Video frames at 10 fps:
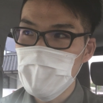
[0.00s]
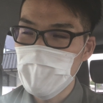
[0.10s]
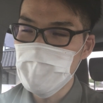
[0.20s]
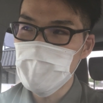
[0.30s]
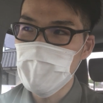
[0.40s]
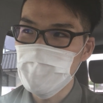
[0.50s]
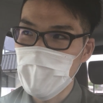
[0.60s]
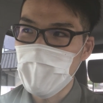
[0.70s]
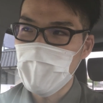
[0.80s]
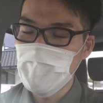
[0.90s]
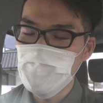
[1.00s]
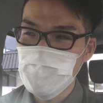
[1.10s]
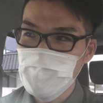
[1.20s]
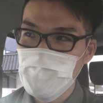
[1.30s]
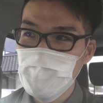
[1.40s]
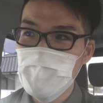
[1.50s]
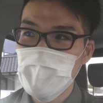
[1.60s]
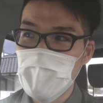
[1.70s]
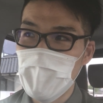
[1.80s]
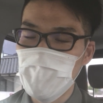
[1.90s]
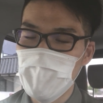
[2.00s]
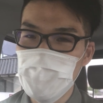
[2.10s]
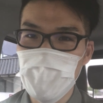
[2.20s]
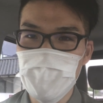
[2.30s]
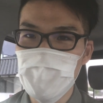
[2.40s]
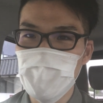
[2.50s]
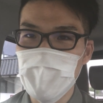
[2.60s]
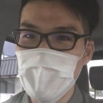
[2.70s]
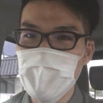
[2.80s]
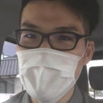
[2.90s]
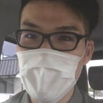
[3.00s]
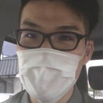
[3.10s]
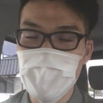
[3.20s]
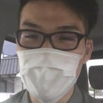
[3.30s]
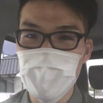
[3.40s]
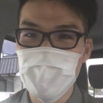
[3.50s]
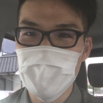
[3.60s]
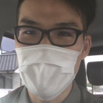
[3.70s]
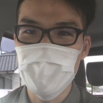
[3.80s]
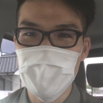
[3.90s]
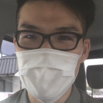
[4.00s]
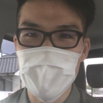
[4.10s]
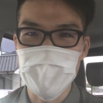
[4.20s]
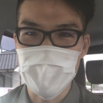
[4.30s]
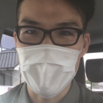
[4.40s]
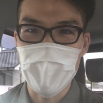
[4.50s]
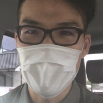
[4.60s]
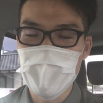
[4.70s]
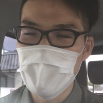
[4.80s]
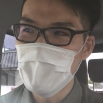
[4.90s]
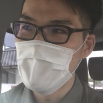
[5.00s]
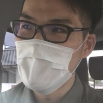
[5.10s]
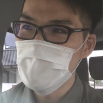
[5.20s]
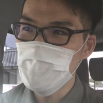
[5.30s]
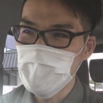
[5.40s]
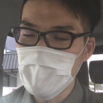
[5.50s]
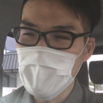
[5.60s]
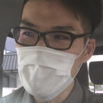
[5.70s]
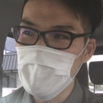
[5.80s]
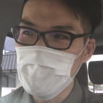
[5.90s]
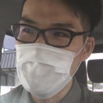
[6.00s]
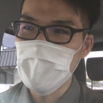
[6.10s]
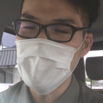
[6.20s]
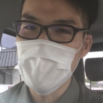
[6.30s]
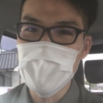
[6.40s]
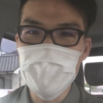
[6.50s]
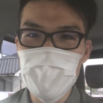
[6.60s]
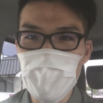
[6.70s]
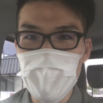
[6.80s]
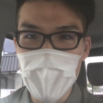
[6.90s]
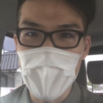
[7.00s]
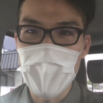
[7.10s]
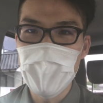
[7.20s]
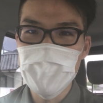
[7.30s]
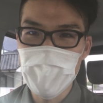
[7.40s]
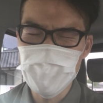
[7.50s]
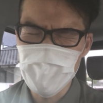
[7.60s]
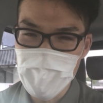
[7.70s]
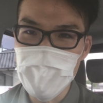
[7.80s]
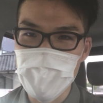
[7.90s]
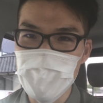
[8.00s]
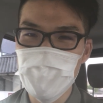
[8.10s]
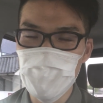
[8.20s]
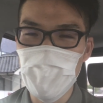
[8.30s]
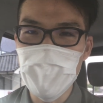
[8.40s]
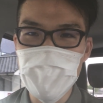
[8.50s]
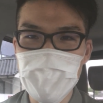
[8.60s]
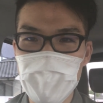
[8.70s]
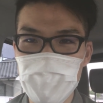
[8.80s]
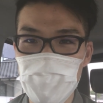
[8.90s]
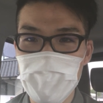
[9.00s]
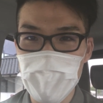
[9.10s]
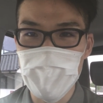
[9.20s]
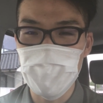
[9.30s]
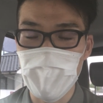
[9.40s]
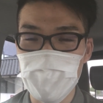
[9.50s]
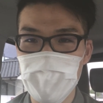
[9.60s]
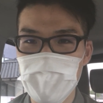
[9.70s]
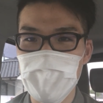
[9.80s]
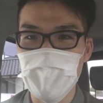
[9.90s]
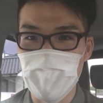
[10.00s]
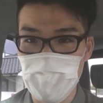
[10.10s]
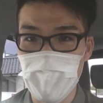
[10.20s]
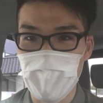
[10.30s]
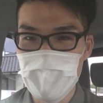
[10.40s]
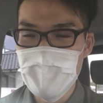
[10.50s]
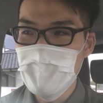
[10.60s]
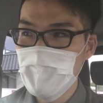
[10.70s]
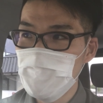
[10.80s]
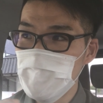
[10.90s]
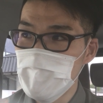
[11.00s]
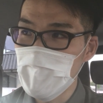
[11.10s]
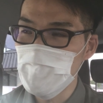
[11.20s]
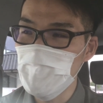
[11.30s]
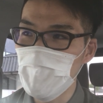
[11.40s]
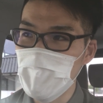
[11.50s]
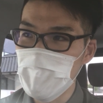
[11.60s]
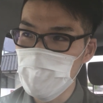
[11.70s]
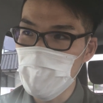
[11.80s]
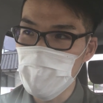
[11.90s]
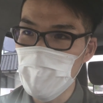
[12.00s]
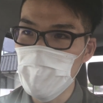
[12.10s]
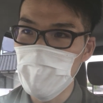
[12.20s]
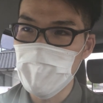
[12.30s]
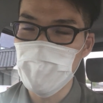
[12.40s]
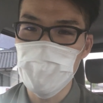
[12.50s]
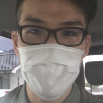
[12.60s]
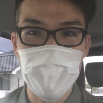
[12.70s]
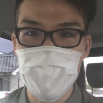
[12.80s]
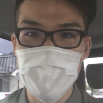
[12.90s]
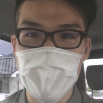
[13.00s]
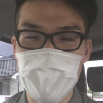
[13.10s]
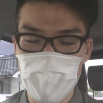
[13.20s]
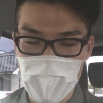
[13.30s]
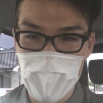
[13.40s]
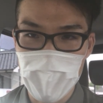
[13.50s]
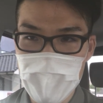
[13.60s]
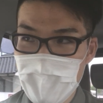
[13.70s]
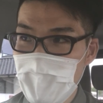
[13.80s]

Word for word: 感じたのでいやこれも本当に探索楽しみですねそして何よりもやっぱり戦闘が楽しいです動かしてるだけでも楽しいんですけれども弱攻撃と強攻撃を組み合わせたりとか